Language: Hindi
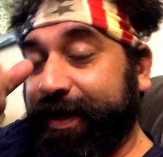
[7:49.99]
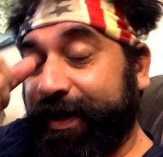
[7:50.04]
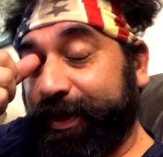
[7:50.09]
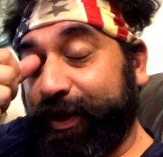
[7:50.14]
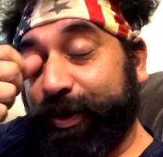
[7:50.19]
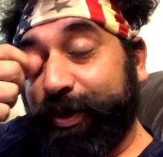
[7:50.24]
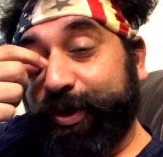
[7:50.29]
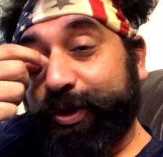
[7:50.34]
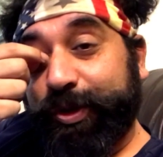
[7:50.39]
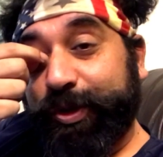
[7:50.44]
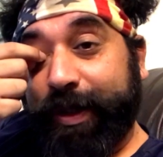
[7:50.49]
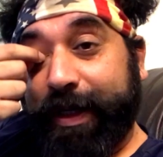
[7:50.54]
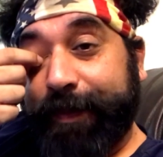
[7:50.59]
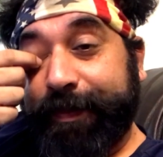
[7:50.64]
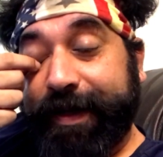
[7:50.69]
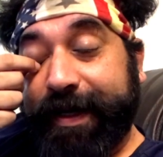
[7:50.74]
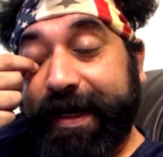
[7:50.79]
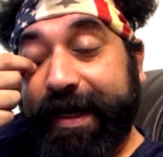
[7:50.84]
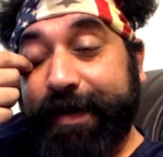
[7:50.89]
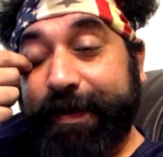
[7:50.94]
तो दोस्तों
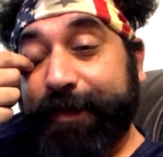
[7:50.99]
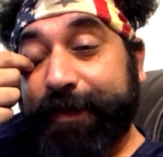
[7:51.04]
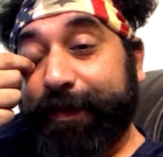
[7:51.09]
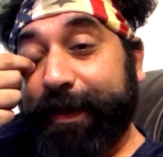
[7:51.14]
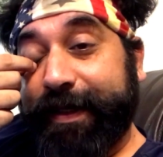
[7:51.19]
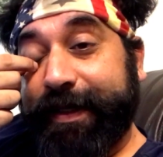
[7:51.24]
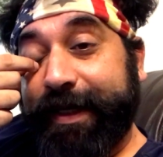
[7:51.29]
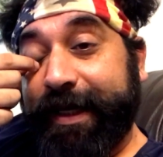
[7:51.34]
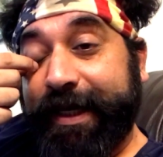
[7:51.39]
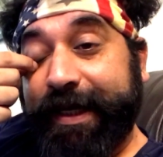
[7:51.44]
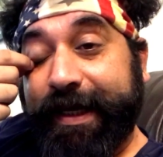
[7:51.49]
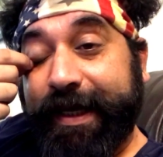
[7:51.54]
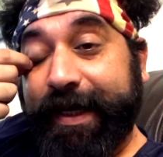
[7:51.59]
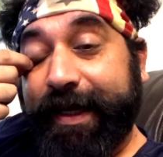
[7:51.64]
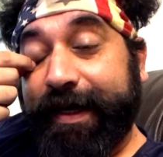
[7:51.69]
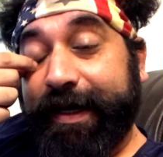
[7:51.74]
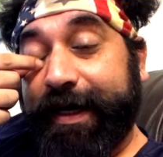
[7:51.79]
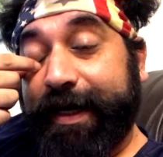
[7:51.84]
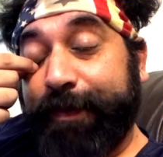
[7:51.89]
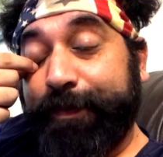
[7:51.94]
अब रही बात पक्की कि
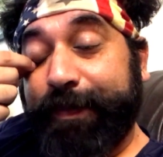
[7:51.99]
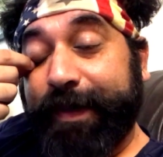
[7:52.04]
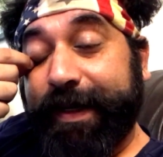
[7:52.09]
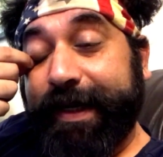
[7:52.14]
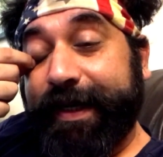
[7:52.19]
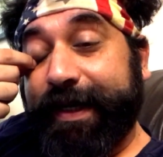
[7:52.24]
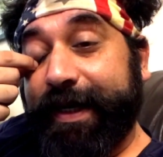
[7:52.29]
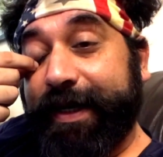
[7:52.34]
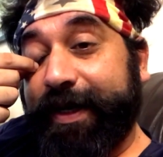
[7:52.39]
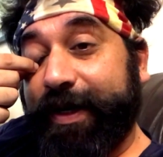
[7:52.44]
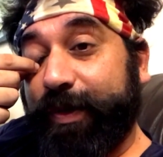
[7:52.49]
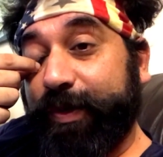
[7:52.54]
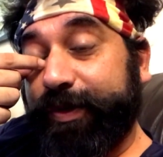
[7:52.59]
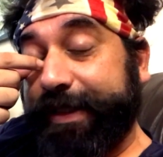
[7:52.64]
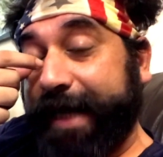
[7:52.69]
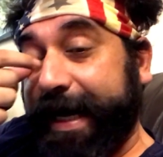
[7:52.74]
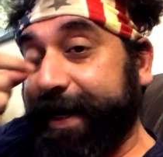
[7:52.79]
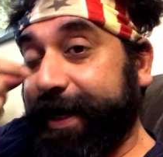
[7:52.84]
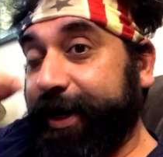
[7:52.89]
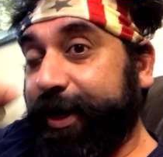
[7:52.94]
अब मैं निकल रहा हूँ
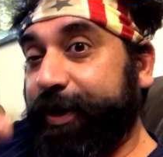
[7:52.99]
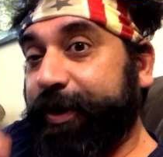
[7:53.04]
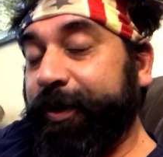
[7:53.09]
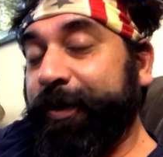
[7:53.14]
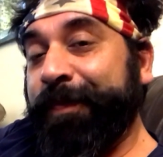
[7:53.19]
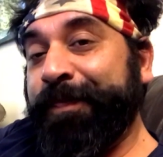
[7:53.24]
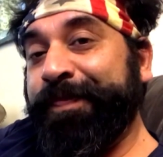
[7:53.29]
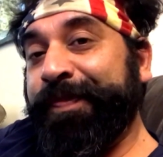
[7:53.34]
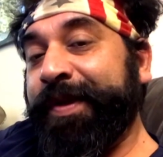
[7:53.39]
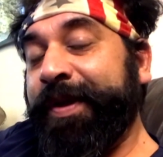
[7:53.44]
सैटरडे को